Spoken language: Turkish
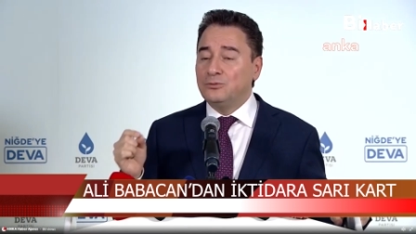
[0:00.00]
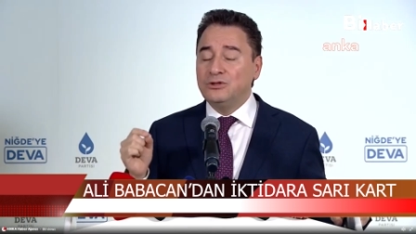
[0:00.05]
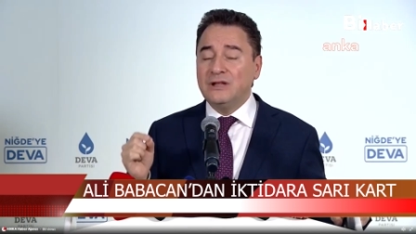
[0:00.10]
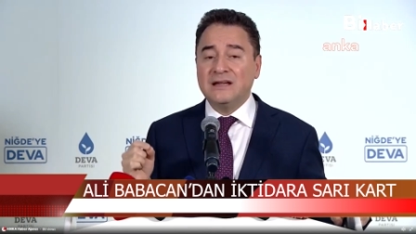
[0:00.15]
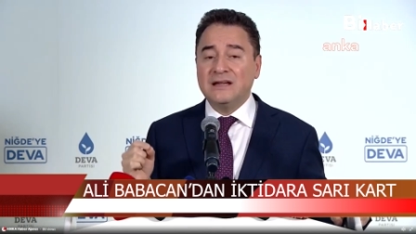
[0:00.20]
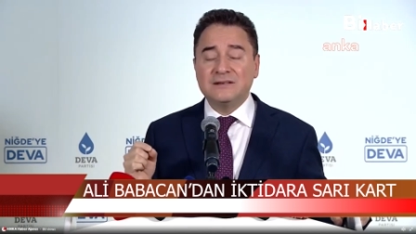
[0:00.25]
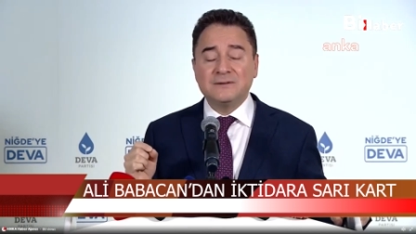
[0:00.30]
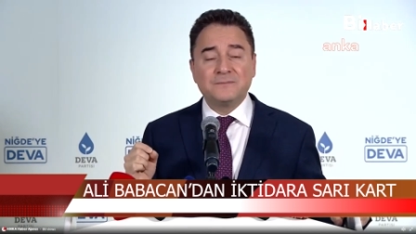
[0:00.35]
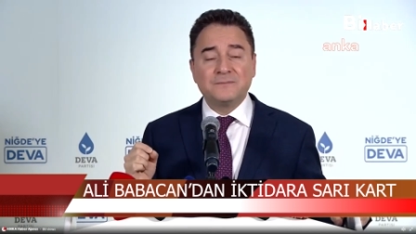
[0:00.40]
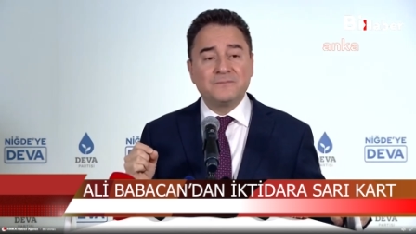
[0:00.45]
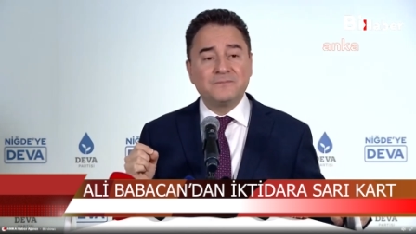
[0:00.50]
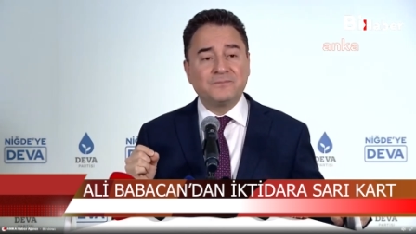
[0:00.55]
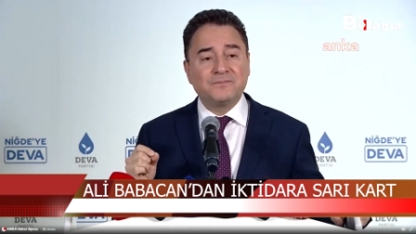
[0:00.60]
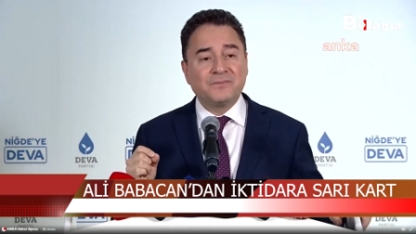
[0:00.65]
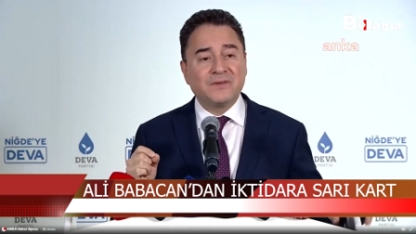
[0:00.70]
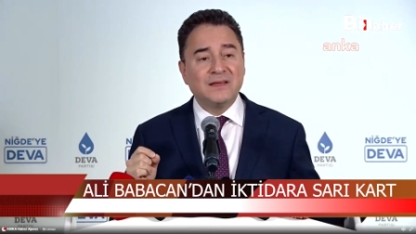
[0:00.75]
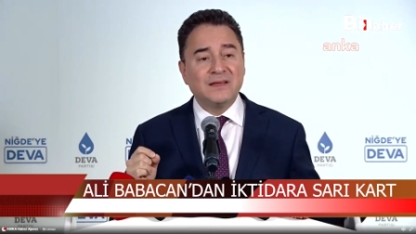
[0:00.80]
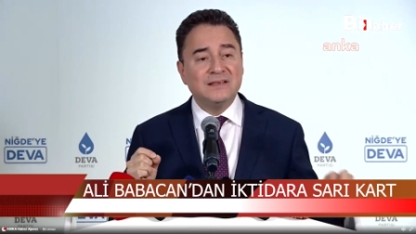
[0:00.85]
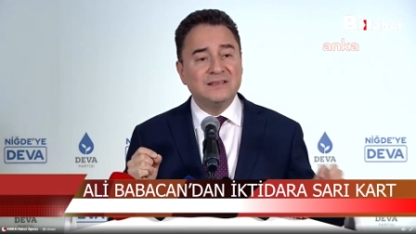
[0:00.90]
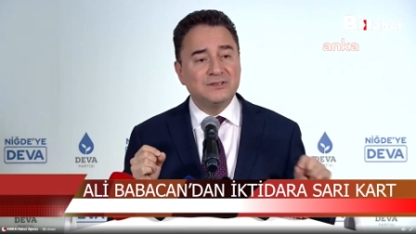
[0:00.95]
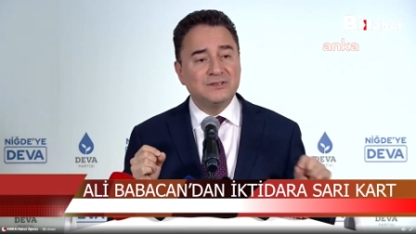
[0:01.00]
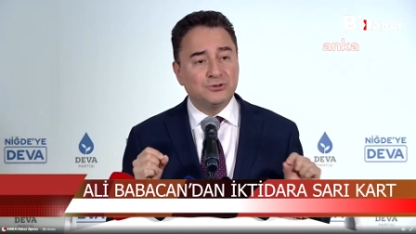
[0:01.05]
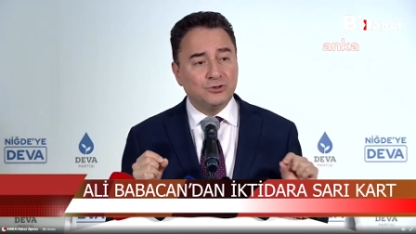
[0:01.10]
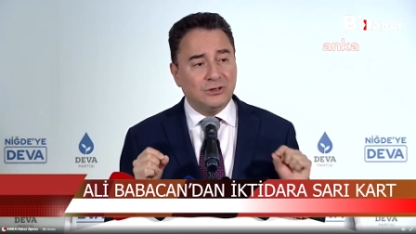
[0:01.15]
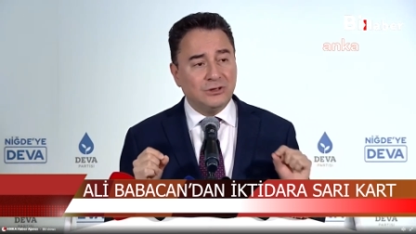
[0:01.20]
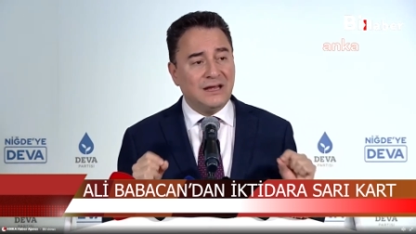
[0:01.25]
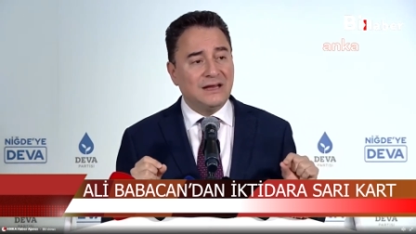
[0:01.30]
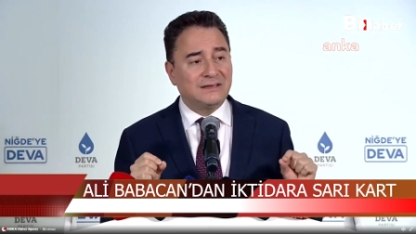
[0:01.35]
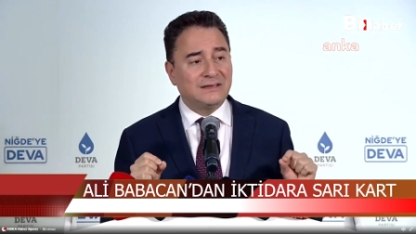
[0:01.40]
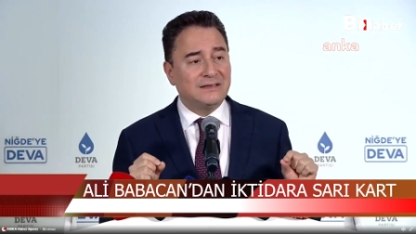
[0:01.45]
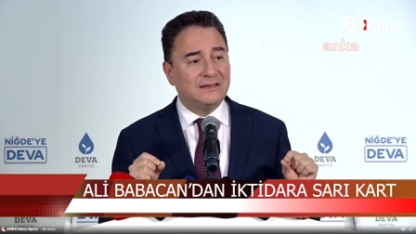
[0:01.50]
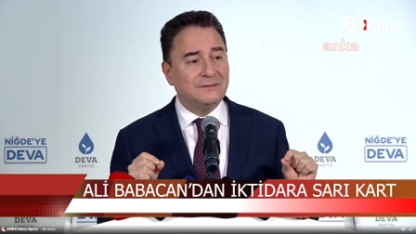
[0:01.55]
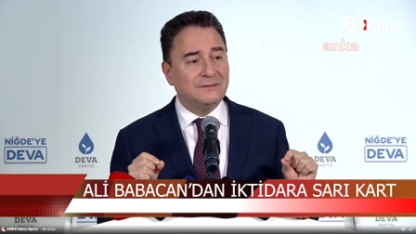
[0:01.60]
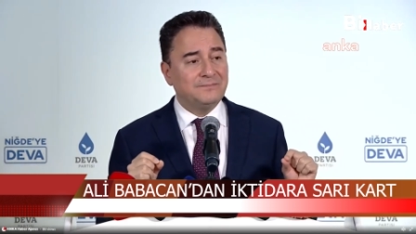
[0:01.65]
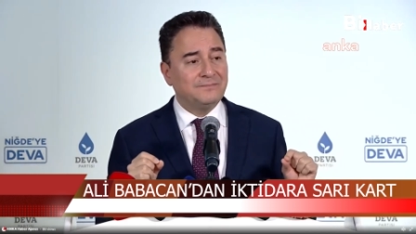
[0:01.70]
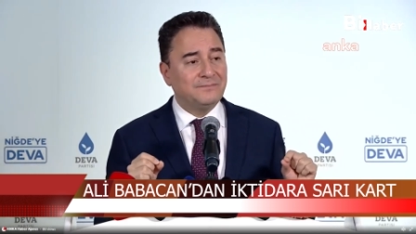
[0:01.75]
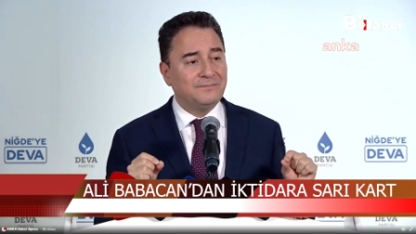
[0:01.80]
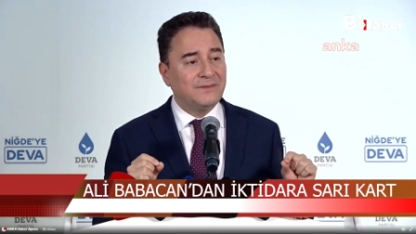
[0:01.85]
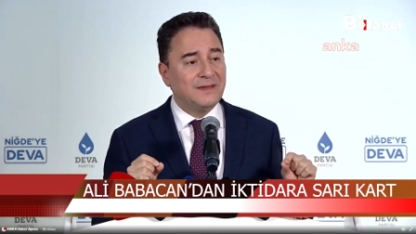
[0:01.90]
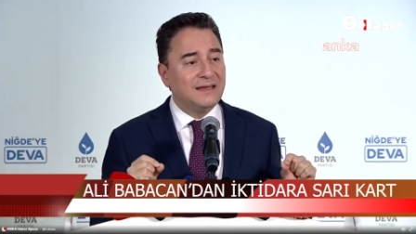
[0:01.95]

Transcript: Bunlar istiyorlar ki